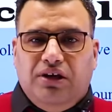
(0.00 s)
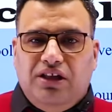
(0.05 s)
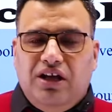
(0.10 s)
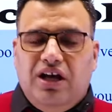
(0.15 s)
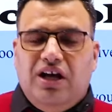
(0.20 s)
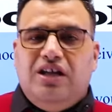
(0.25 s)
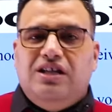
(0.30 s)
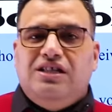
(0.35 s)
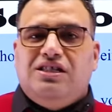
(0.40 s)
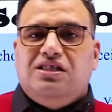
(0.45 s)

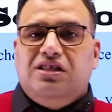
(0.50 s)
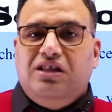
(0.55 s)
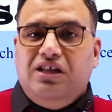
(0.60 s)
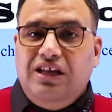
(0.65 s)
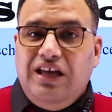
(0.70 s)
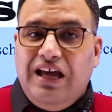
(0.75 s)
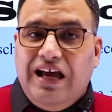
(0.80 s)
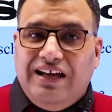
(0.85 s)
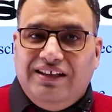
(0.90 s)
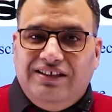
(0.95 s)
مدارس
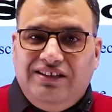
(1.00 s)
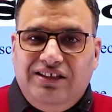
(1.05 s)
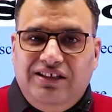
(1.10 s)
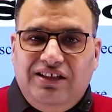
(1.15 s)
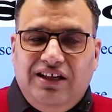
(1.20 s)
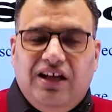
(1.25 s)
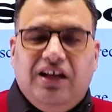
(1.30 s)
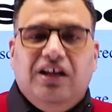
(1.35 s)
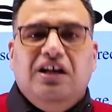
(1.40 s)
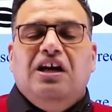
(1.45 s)

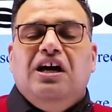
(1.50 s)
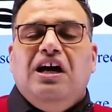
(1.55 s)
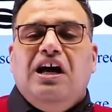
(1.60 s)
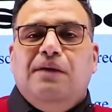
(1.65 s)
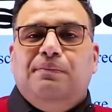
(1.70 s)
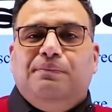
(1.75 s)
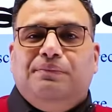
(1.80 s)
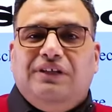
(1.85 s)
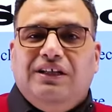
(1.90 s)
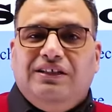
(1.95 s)
ريادية
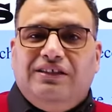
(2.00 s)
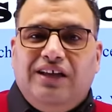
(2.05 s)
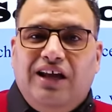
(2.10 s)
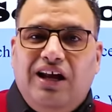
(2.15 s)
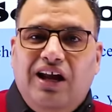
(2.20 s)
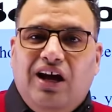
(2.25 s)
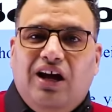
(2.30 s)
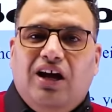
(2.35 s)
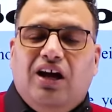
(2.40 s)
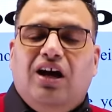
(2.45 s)

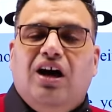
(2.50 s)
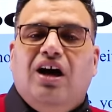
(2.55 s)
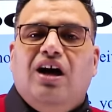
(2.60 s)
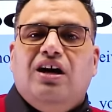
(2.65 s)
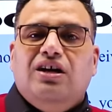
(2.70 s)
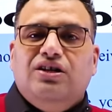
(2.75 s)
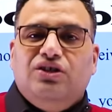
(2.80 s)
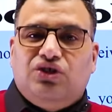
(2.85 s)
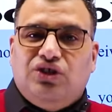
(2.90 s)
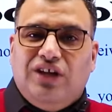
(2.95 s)

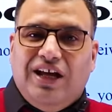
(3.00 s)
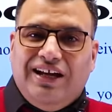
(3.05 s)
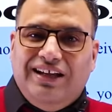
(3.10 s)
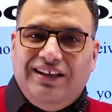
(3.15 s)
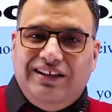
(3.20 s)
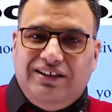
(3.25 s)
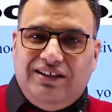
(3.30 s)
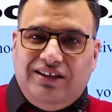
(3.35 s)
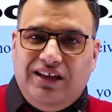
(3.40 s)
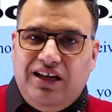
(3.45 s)
بتتلقى
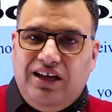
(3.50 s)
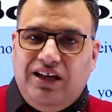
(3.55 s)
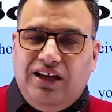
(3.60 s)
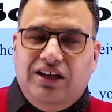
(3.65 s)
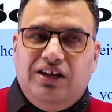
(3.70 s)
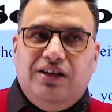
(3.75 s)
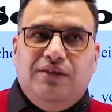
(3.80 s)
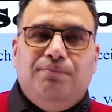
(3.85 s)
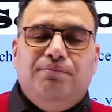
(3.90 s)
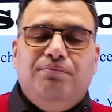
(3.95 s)

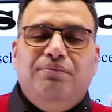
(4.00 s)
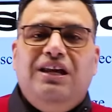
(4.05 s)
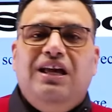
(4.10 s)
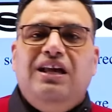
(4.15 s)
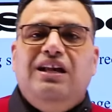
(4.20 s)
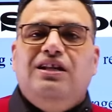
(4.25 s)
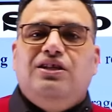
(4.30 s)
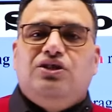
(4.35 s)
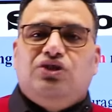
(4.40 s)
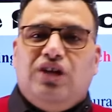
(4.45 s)
شغلتين من
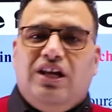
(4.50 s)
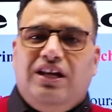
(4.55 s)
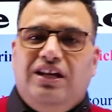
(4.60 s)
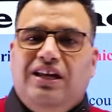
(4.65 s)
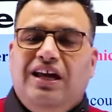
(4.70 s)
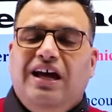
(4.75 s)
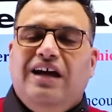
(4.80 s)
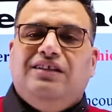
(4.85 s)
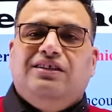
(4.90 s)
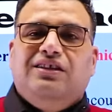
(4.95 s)

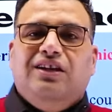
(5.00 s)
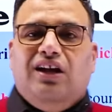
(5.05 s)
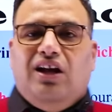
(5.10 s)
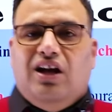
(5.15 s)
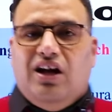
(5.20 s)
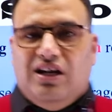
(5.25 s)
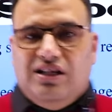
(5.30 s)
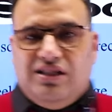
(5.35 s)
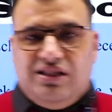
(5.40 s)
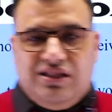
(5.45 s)
الشركات
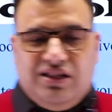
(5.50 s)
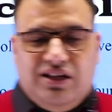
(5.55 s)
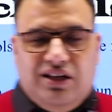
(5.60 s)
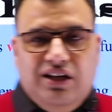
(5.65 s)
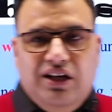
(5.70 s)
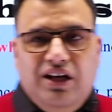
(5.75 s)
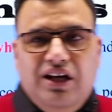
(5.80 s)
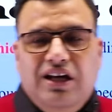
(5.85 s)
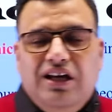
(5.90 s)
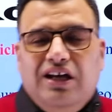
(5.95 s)
الخاصة
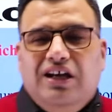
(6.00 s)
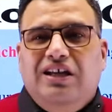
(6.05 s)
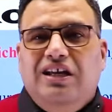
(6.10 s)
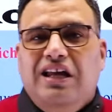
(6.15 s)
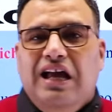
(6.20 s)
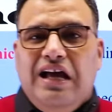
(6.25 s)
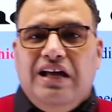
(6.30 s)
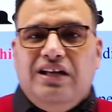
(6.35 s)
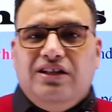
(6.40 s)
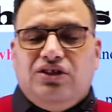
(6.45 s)

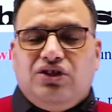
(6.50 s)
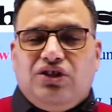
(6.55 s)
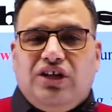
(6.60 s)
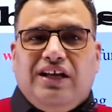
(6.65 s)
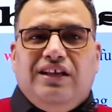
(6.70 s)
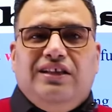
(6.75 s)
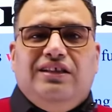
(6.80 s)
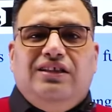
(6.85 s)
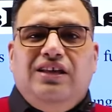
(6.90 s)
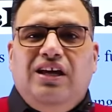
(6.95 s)
الآن
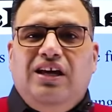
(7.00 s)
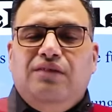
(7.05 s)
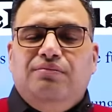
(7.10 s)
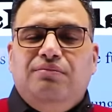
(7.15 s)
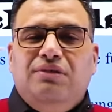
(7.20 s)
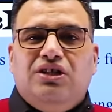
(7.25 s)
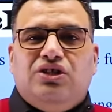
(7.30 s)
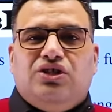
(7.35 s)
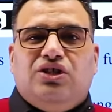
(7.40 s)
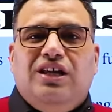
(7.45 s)
شغلتين
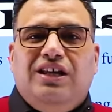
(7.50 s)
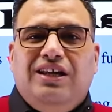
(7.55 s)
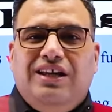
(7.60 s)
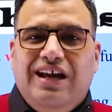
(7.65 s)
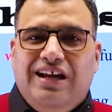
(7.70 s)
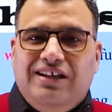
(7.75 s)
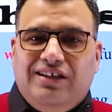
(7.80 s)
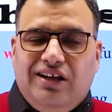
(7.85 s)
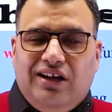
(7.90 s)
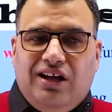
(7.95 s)
من
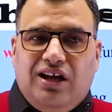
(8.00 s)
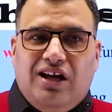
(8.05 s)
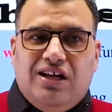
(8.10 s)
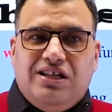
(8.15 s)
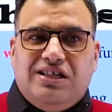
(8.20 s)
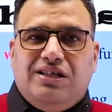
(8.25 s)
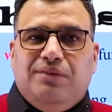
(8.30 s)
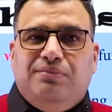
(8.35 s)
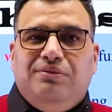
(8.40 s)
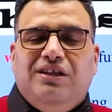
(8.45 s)
الشركات
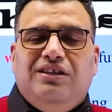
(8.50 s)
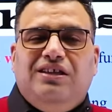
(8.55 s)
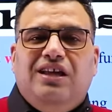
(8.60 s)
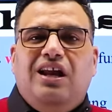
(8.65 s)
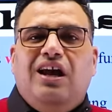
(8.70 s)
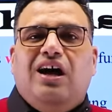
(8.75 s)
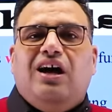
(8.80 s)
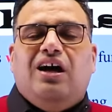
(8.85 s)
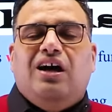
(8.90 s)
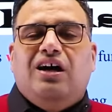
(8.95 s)
الخاصة
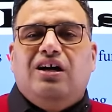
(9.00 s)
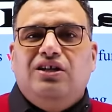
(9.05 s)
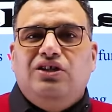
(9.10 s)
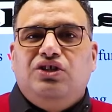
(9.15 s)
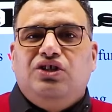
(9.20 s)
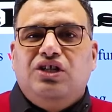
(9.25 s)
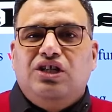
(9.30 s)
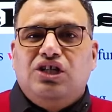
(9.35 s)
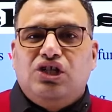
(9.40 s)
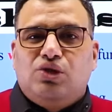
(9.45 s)
بتتلقى
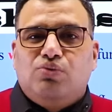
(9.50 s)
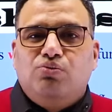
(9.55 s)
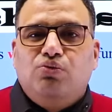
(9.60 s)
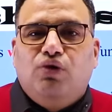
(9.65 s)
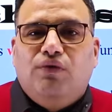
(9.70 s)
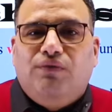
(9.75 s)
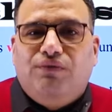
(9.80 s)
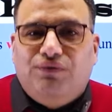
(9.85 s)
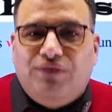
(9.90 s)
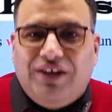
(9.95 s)
إشي
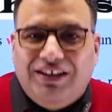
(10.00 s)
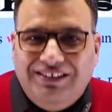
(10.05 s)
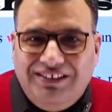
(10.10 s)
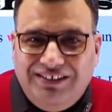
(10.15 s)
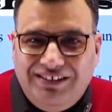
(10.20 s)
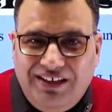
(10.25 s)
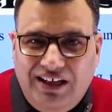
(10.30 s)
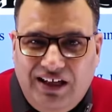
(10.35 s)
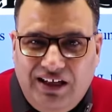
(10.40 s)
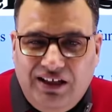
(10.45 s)
اسمه
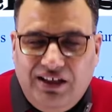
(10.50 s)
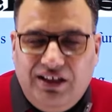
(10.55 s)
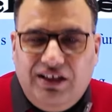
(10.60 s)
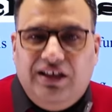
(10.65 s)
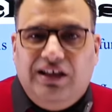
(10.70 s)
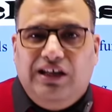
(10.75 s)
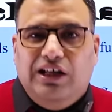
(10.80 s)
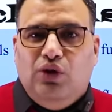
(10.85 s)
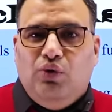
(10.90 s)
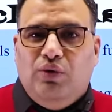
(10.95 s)
فندنج
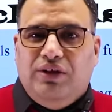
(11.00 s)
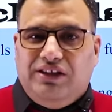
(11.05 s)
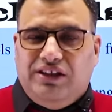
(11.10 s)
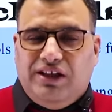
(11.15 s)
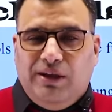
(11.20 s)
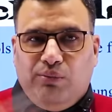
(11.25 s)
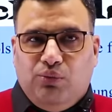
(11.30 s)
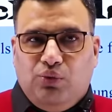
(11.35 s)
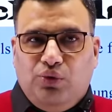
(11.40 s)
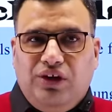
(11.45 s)
اللي هو
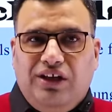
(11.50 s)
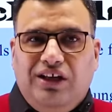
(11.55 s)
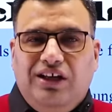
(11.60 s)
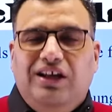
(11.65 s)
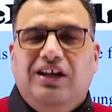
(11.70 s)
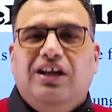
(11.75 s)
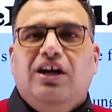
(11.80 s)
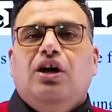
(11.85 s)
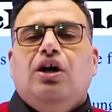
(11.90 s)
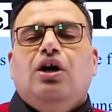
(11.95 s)

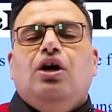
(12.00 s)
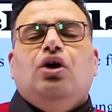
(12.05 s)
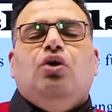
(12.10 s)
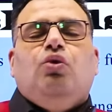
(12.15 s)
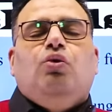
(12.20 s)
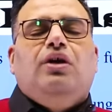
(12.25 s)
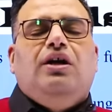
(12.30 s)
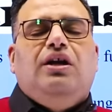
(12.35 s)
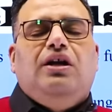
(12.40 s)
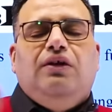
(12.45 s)
التمويل
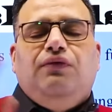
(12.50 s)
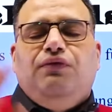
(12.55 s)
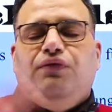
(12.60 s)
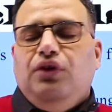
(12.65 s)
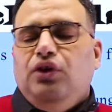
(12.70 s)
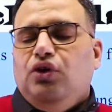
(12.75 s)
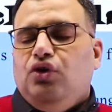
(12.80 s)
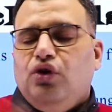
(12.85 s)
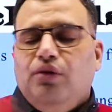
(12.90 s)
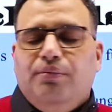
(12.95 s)
واللي
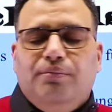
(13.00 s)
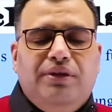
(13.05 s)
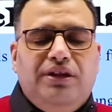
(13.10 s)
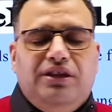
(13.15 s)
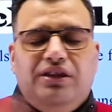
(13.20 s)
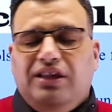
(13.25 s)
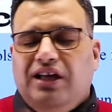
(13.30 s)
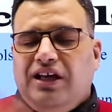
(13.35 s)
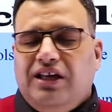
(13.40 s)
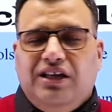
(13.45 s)
فيكم
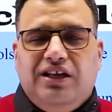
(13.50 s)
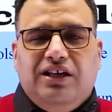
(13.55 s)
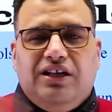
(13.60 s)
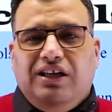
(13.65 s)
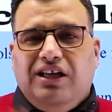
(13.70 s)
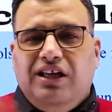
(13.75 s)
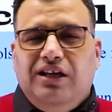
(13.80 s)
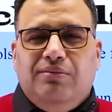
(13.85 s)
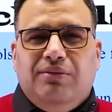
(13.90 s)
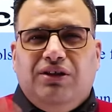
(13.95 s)
متذكر
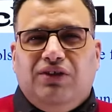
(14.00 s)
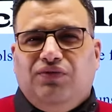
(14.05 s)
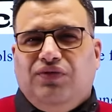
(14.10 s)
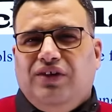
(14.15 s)
كلمة